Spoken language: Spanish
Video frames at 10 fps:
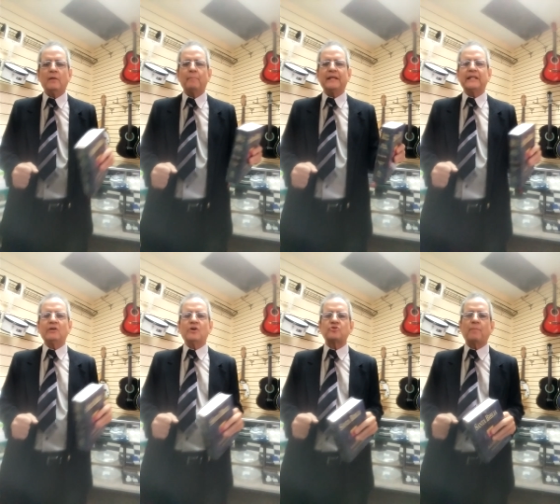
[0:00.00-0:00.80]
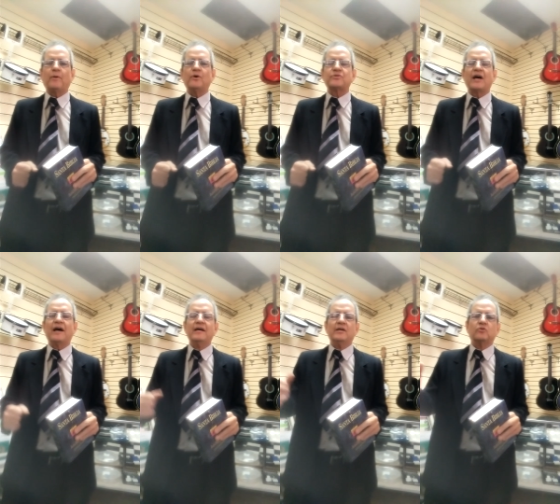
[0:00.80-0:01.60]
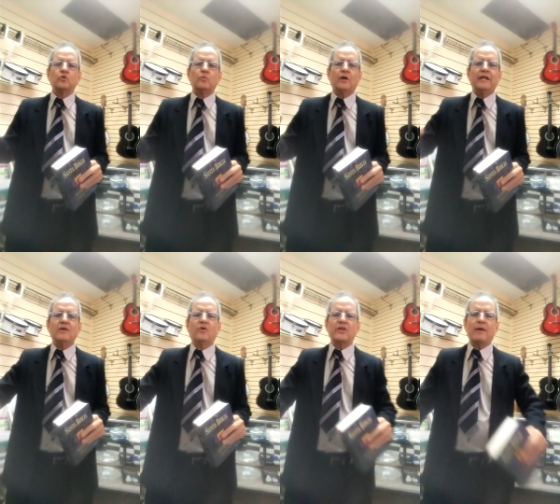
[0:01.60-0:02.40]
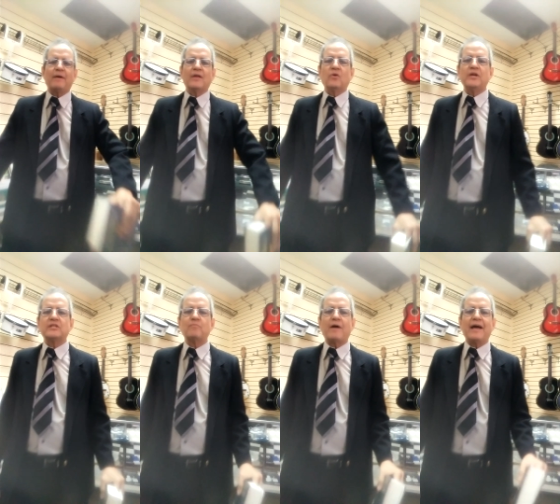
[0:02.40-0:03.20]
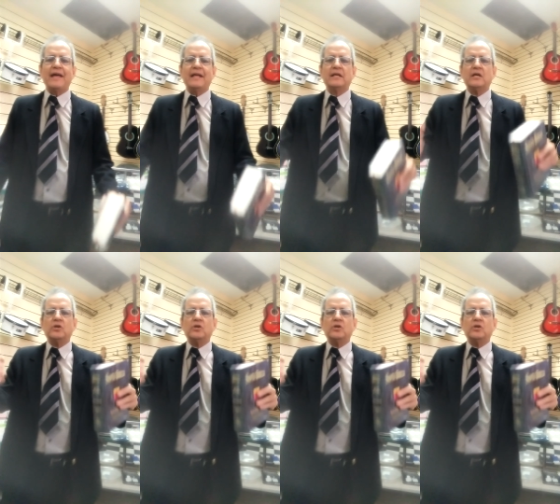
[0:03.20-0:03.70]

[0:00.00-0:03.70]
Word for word: Bendijo a su esposa. Tuvo el hijo llamado Ismael.